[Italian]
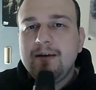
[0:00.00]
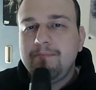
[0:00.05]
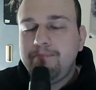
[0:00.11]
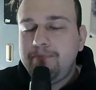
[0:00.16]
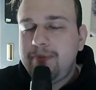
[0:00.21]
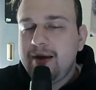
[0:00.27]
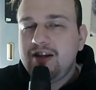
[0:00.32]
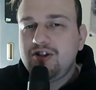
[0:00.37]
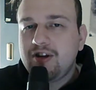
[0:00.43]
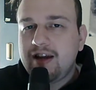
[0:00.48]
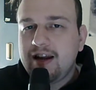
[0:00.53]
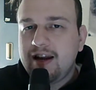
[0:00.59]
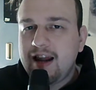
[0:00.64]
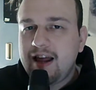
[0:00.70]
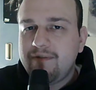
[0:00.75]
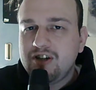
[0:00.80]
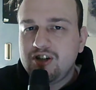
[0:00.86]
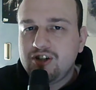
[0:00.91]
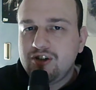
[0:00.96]
penso che
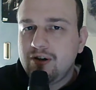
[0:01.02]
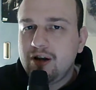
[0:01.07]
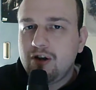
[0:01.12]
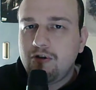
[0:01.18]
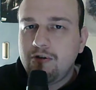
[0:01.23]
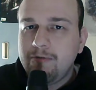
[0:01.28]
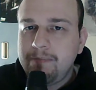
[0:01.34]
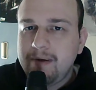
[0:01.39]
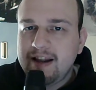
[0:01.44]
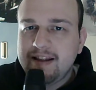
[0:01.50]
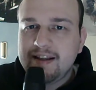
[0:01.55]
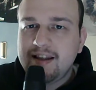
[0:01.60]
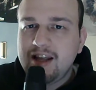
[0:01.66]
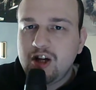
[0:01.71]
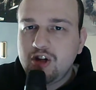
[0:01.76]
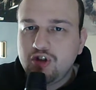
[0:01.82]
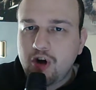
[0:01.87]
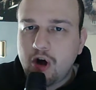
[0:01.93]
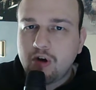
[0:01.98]
la versione completa
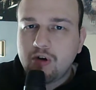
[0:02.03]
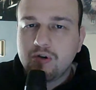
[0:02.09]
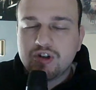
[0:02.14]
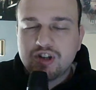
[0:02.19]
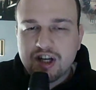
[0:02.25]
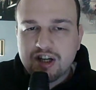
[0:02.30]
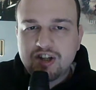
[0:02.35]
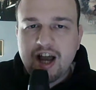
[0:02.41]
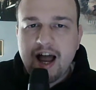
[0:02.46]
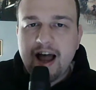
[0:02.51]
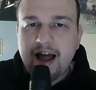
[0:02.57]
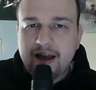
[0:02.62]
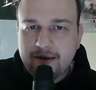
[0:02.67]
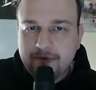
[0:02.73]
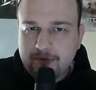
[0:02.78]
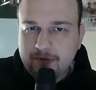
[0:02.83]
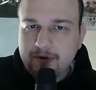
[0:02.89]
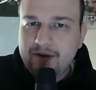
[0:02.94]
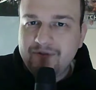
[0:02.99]
del gioco, se già
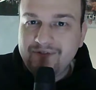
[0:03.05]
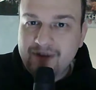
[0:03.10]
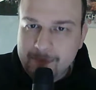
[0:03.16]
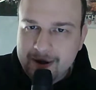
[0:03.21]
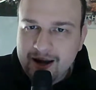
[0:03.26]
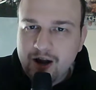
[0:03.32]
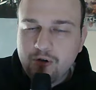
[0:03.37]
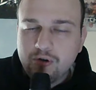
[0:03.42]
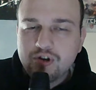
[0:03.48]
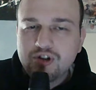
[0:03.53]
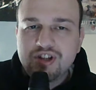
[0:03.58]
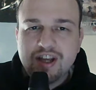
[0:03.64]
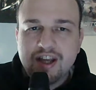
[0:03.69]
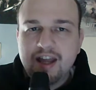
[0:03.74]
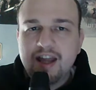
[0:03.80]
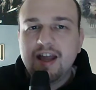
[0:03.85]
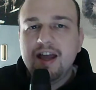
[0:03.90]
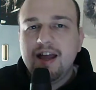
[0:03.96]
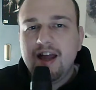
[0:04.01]
va bene
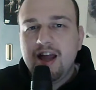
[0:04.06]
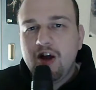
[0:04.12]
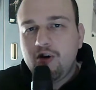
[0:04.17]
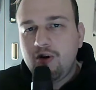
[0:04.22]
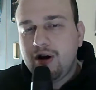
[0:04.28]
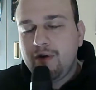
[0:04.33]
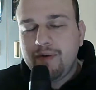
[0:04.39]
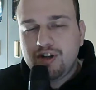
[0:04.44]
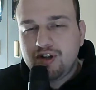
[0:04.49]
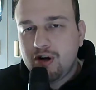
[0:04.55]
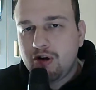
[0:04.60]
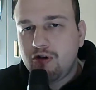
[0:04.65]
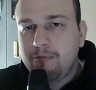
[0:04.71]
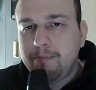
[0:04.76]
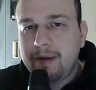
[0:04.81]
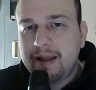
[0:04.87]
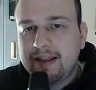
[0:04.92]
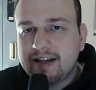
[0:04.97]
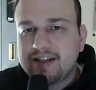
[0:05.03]
così, con la versione
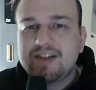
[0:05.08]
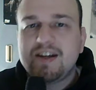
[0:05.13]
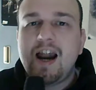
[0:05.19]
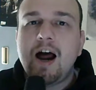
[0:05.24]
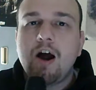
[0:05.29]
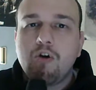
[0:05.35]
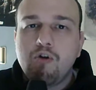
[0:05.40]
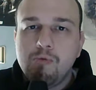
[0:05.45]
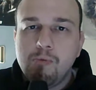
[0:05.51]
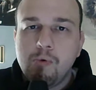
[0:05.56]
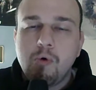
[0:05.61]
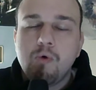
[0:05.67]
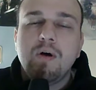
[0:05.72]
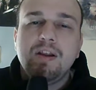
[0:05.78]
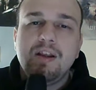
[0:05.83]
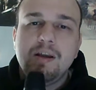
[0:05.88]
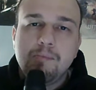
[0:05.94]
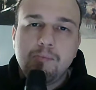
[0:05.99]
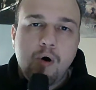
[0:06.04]
completa sarà
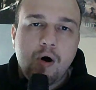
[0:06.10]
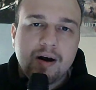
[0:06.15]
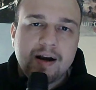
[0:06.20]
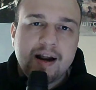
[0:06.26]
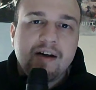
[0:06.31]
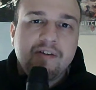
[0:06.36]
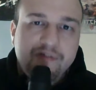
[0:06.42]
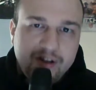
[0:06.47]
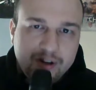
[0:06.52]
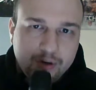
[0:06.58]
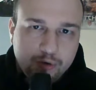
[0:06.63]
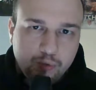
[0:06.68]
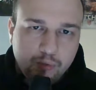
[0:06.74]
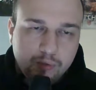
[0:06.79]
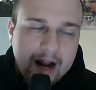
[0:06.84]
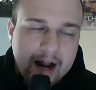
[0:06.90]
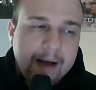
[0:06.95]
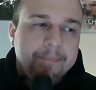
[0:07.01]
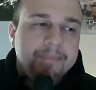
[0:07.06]
comunque di buona
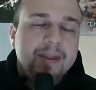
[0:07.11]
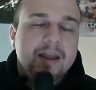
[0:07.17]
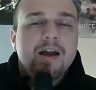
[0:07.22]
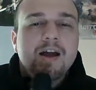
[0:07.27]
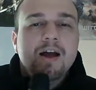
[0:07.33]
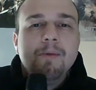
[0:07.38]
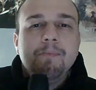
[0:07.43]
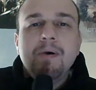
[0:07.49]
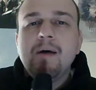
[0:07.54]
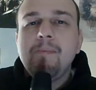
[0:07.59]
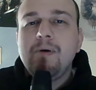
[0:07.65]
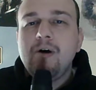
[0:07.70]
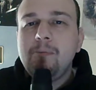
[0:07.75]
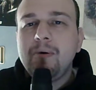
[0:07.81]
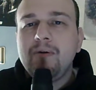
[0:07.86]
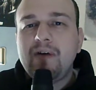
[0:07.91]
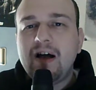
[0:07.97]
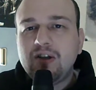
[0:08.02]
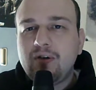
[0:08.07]
fattura. Poi abbiamo
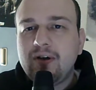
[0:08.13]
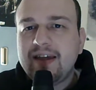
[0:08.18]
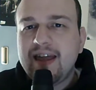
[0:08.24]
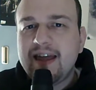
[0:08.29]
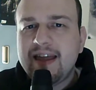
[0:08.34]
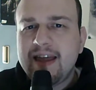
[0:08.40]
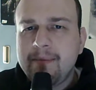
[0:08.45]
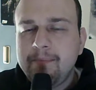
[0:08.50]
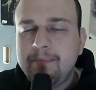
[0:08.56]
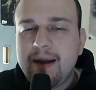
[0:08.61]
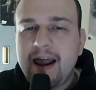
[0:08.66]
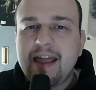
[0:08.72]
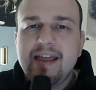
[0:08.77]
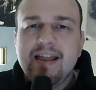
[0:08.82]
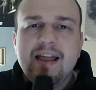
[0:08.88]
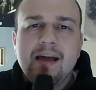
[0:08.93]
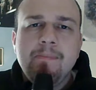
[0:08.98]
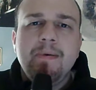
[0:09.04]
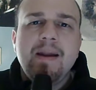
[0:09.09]
provato anche il gameplay. Il
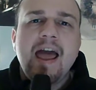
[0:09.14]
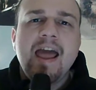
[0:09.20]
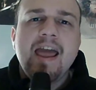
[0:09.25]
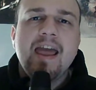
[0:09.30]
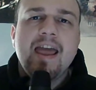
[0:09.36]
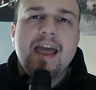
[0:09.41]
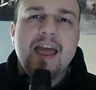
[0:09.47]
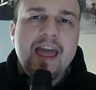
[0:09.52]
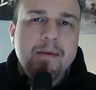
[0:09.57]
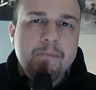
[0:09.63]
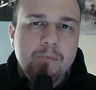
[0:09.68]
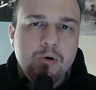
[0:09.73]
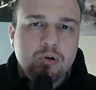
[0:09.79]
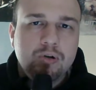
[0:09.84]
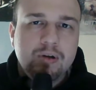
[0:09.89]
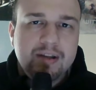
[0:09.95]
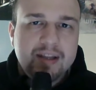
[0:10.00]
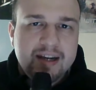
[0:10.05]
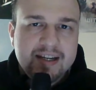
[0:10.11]
gameplay è
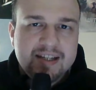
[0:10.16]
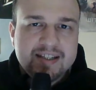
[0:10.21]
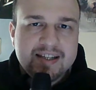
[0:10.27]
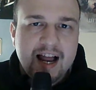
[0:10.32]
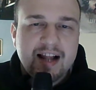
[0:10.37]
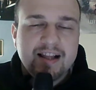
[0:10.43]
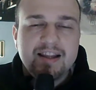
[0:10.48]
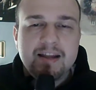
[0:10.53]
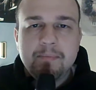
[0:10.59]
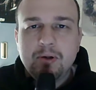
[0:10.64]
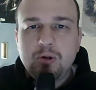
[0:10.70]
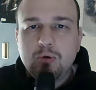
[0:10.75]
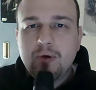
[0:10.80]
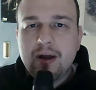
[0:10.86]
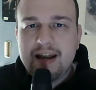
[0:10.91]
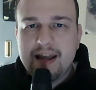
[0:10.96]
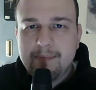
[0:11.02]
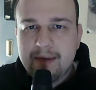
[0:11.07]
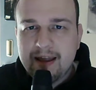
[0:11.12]
molto interessante per
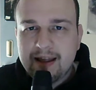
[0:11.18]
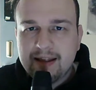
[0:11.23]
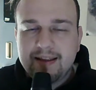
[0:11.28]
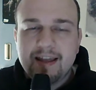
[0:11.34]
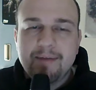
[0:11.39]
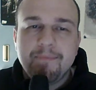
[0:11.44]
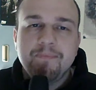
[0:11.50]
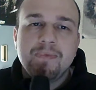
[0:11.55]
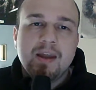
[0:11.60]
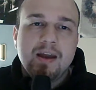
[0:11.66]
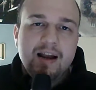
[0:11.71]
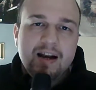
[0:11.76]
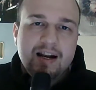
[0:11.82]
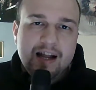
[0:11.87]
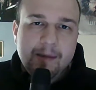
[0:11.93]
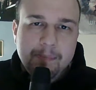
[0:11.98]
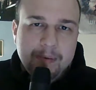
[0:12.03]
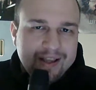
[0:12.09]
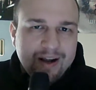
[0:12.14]
due elementi.
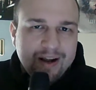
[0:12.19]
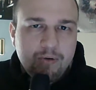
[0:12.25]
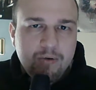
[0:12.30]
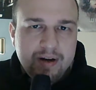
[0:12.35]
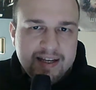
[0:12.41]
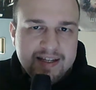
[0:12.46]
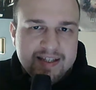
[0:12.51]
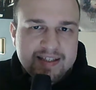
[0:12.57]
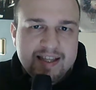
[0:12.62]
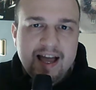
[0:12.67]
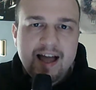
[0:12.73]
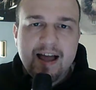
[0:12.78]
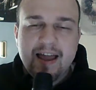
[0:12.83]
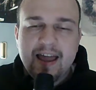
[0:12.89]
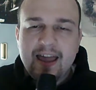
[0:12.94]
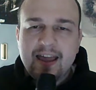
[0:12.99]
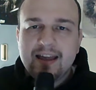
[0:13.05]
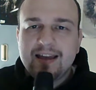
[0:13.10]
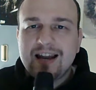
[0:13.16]
La protagonista
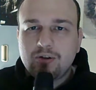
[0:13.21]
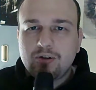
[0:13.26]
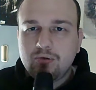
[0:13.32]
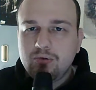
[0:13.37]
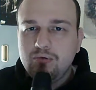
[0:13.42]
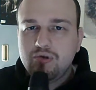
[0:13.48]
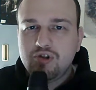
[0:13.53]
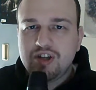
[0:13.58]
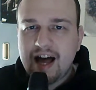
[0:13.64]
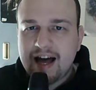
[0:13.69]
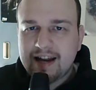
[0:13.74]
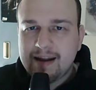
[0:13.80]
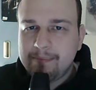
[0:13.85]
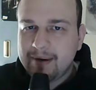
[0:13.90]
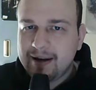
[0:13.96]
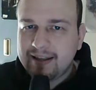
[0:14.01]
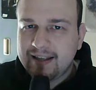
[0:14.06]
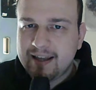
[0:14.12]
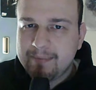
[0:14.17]
è in grado di usare
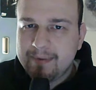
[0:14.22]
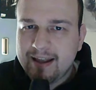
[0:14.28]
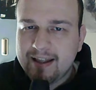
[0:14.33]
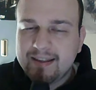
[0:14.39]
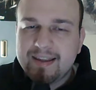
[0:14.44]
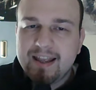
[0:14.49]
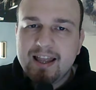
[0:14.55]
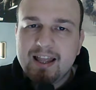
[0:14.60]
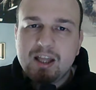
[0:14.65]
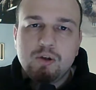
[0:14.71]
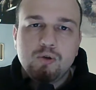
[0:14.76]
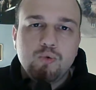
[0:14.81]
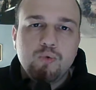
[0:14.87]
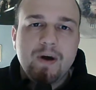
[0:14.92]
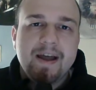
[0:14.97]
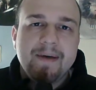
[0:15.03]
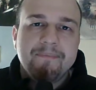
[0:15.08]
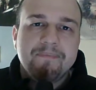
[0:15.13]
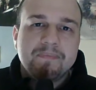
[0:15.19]
praticamente
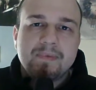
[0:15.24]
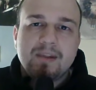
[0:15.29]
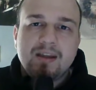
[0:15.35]
due,